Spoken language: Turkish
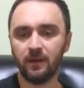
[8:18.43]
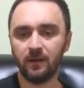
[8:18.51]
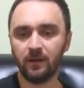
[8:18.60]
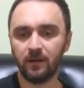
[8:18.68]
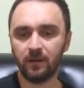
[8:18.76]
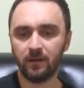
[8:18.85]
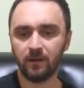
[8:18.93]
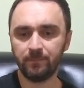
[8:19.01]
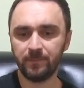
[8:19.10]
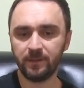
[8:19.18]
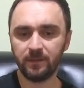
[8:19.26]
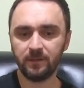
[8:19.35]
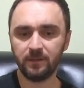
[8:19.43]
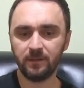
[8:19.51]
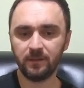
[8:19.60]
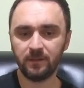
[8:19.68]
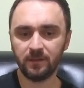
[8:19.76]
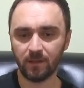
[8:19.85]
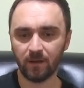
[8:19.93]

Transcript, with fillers: la mi